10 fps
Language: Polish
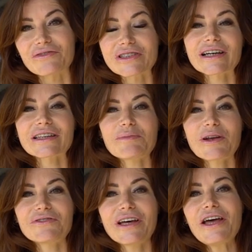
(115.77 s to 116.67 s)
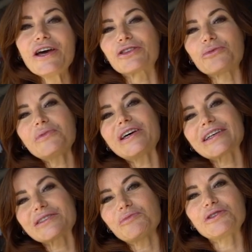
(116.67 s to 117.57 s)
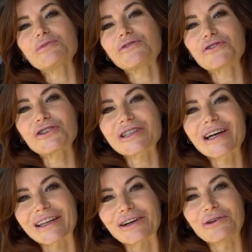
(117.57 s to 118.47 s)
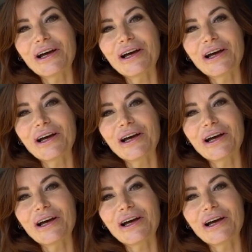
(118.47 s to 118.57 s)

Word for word: więc tak naprawdę to my razem będziemy tworzyć ten kanał.